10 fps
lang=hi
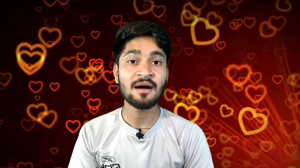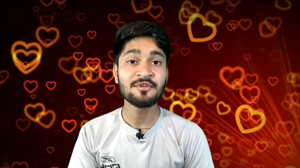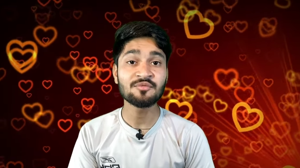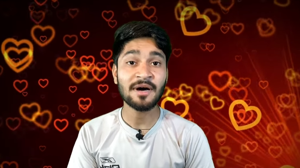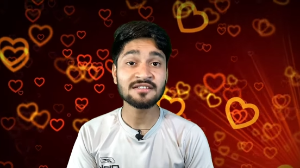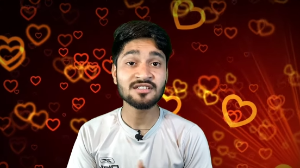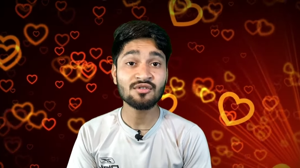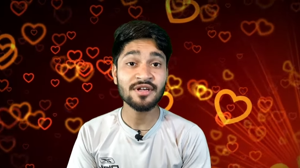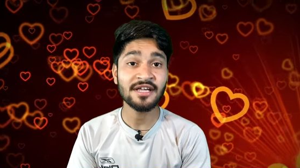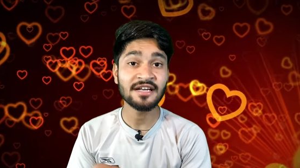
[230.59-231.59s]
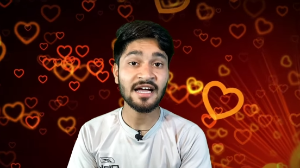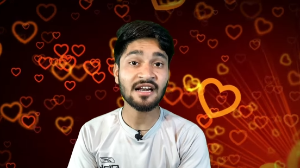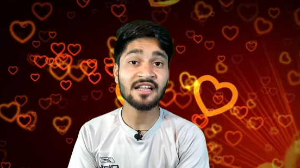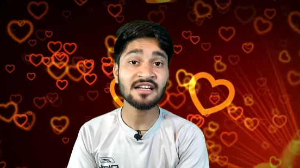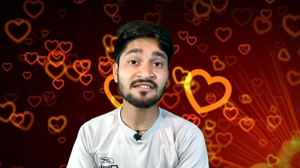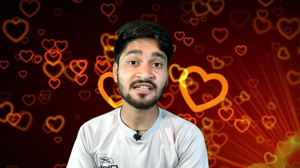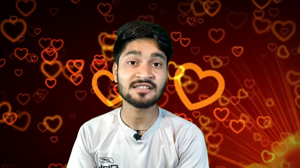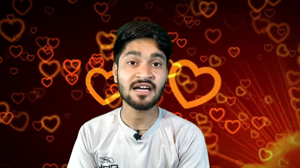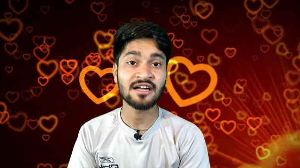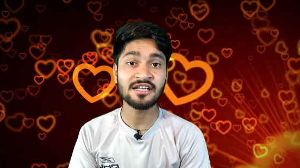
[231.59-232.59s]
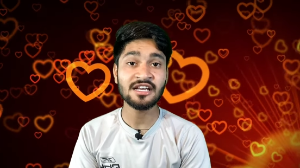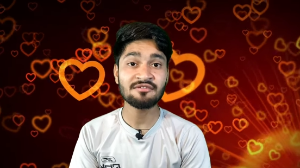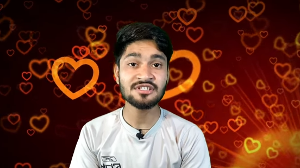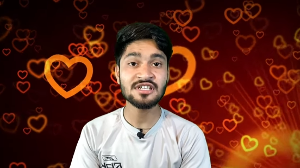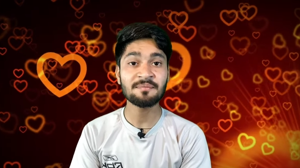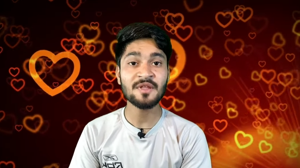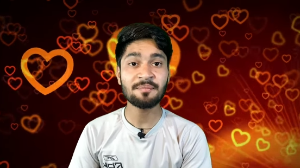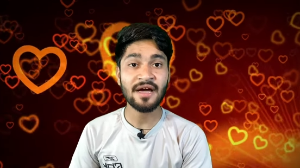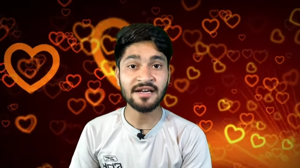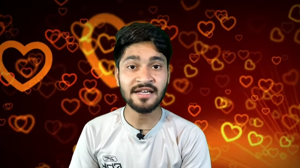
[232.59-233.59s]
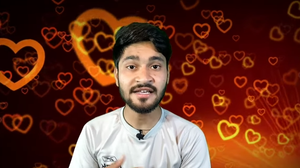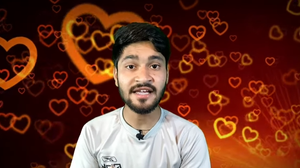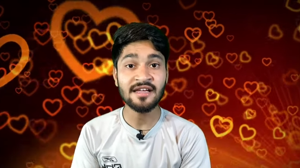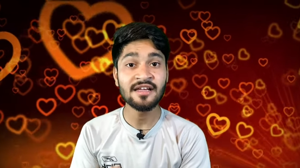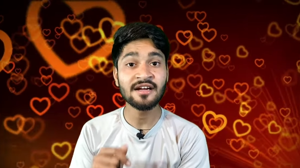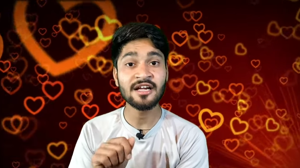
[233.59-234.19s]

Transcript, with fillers: अब इस बात से कोई इनकार नहीं कर सकता कि रवीश ने अपने प्यार के लिए